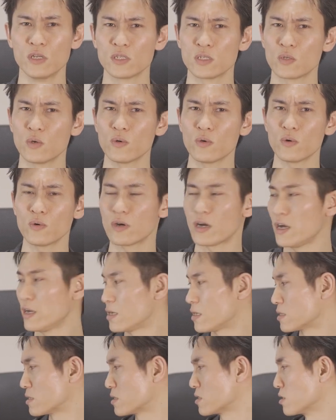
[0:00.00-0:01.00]
それを
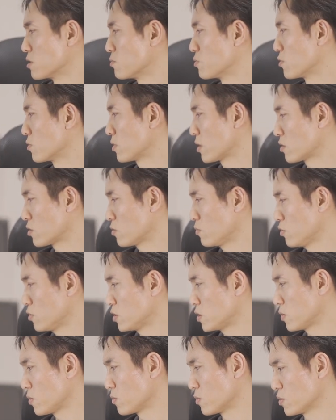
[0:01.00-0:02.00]
解決するプロダクトも
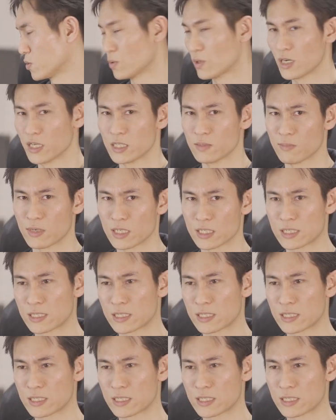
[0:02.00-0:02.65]
一緒にご紹介しま